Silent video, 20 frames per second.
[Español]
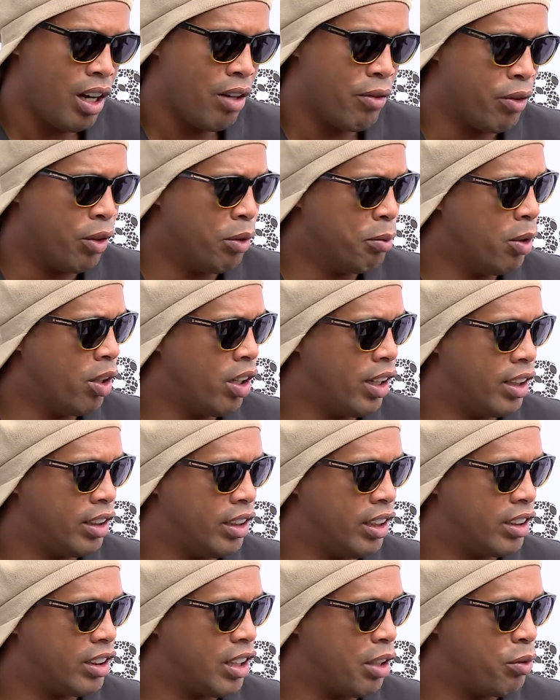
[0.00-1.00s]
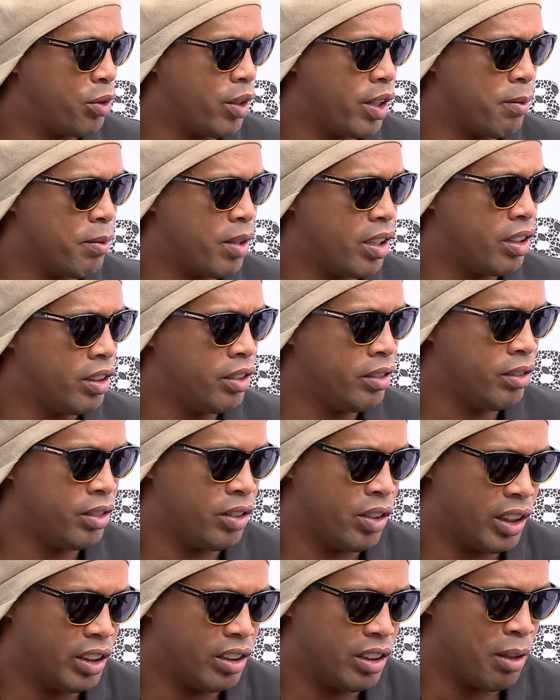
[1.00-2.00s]
fútbol es de esta forma,
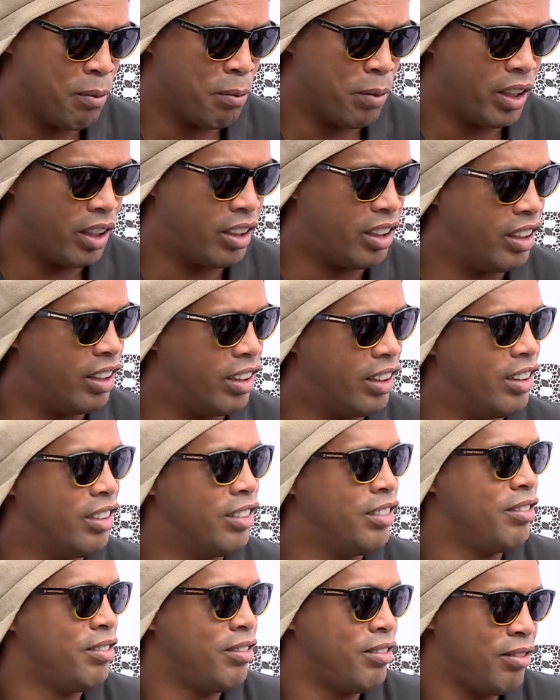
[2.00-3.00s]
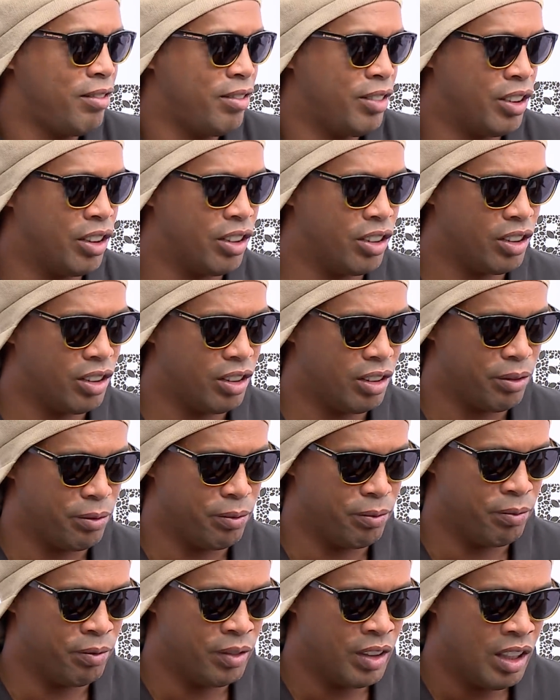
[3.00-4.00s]
no es siempre que
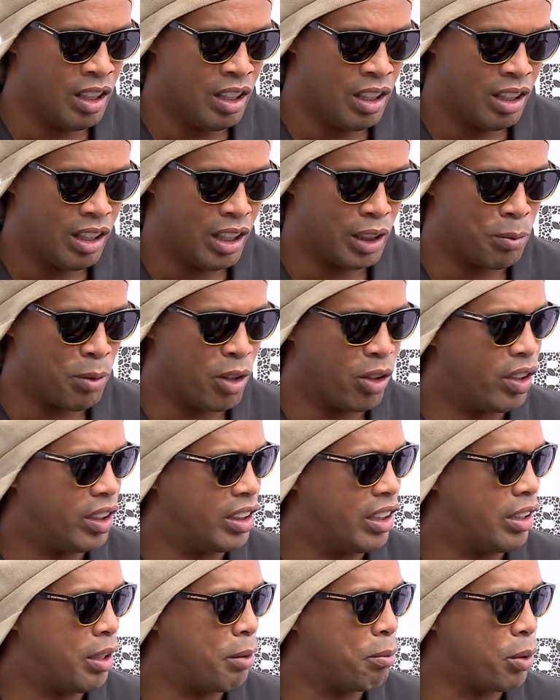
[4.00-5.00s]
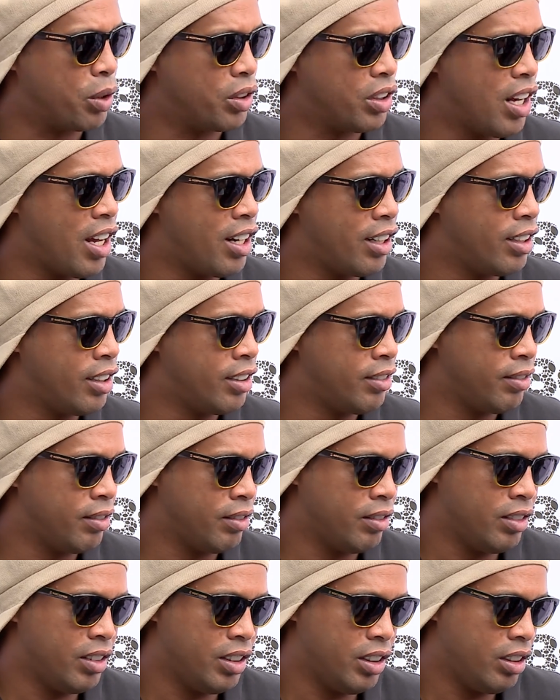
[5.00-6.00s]
no los mejores equipos ganan
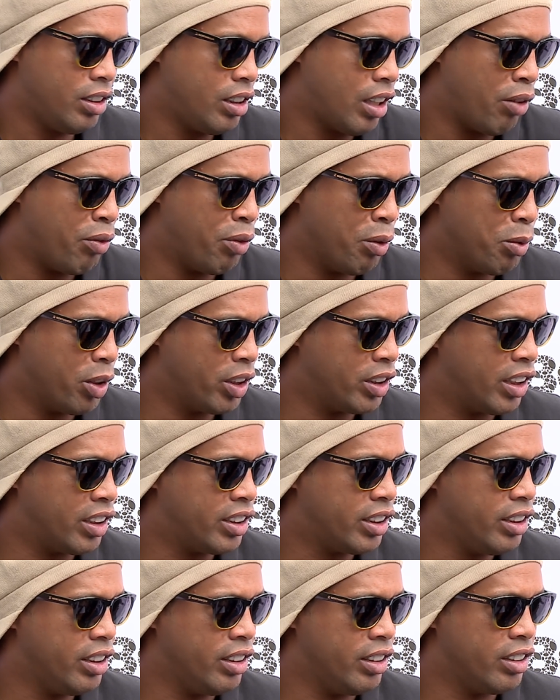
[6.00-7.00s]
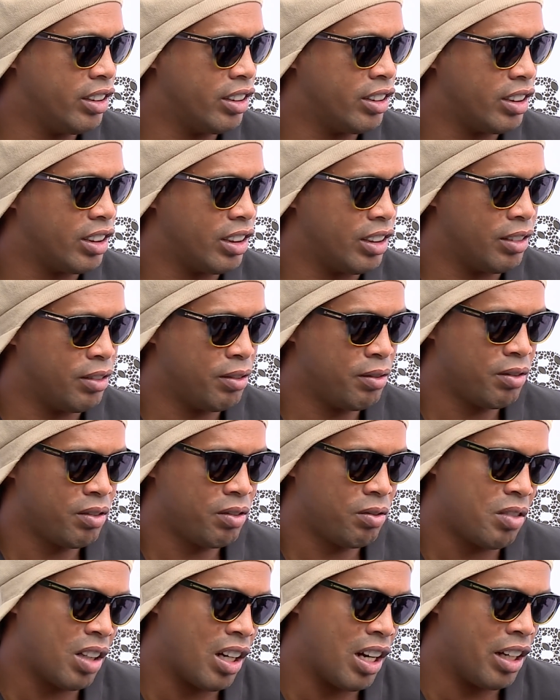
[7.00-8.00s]
y el fútbol es así, entonces
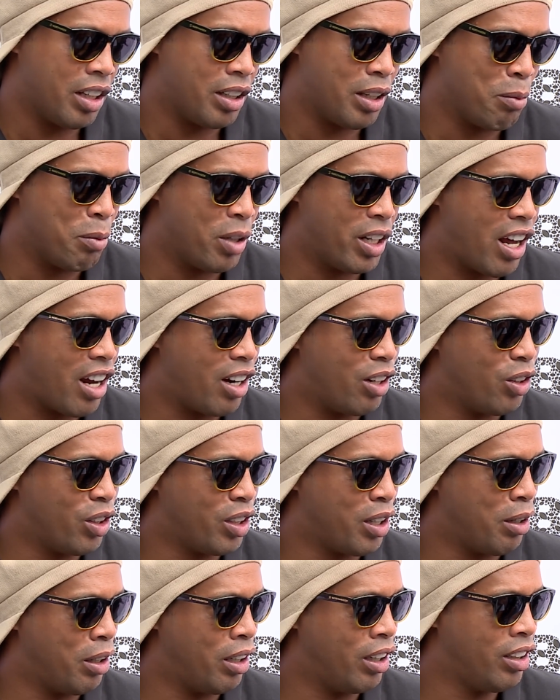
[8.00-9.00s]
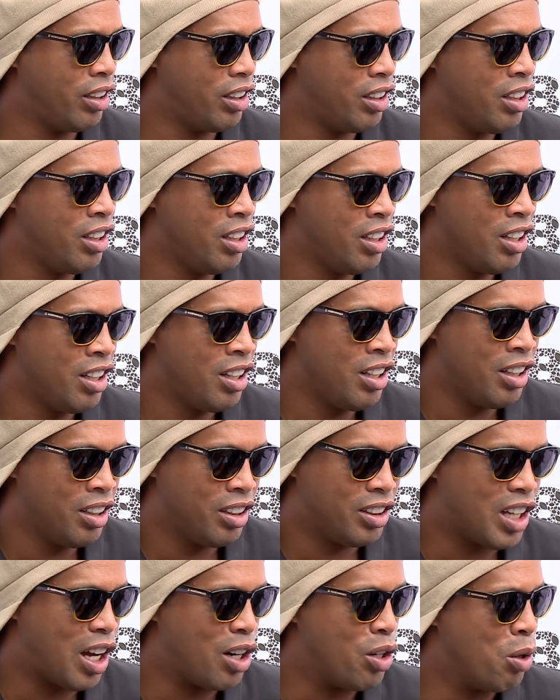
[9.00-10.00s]
hay que mirar lo que
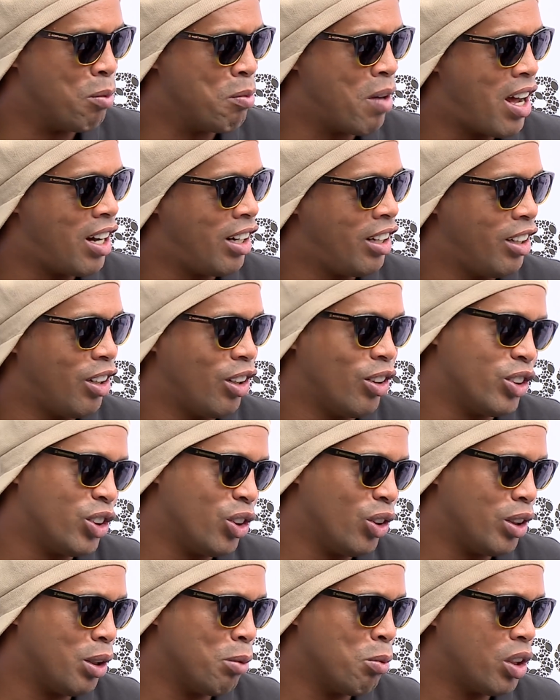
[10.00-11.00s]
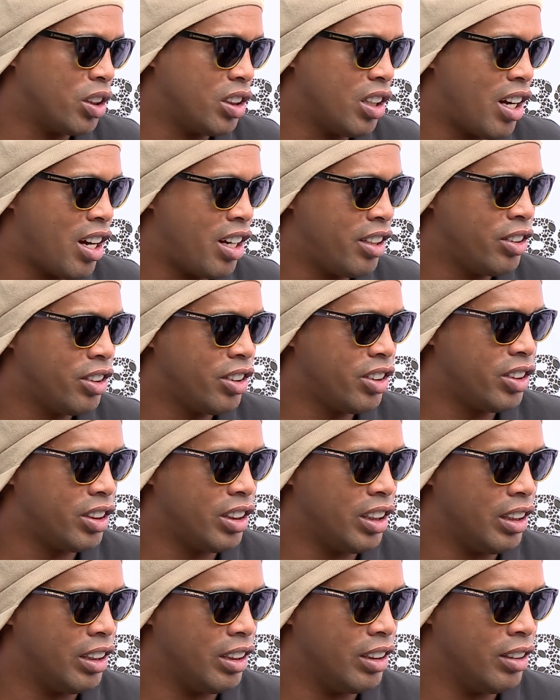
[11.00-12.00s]
salió mal en los últimos años
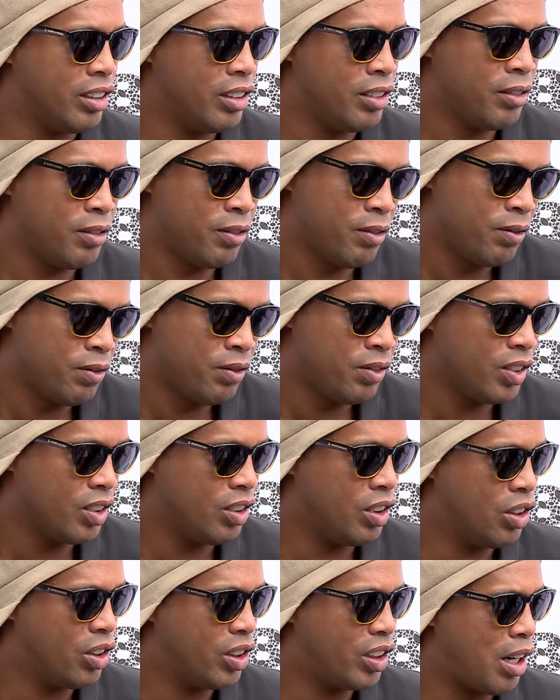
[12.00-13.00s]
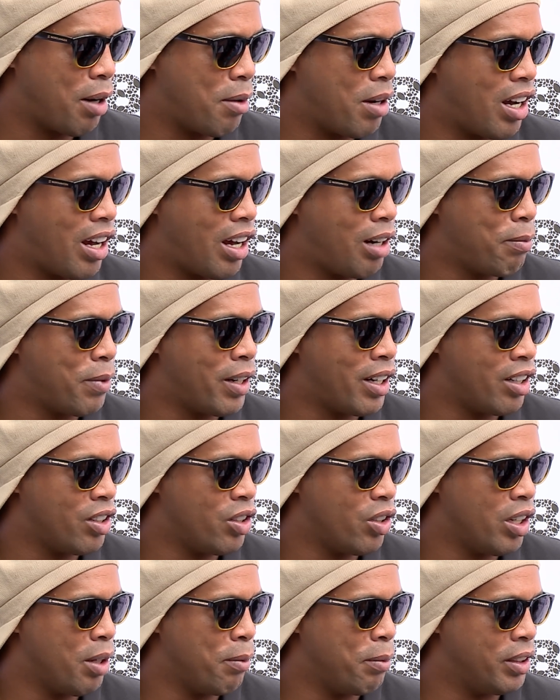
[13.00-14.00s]
y no trabajar para
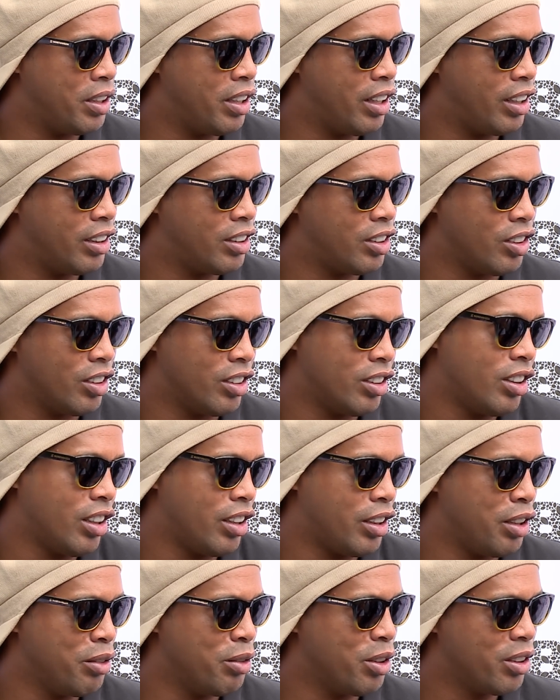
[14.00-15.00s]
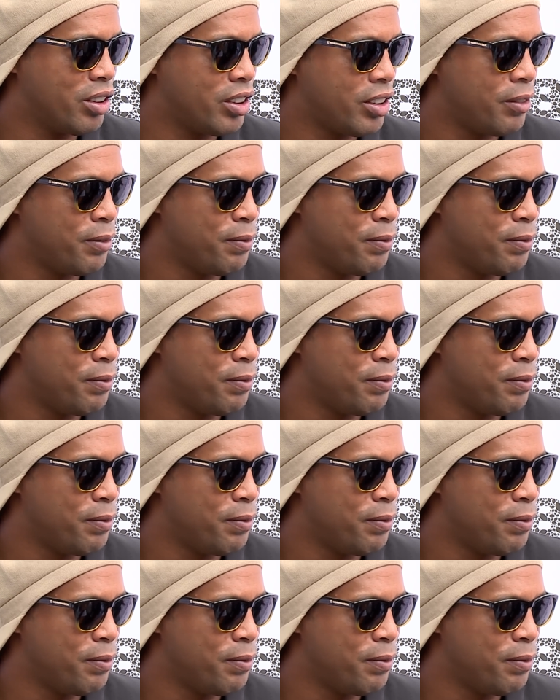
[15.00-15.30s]
no repetir estos equívocos.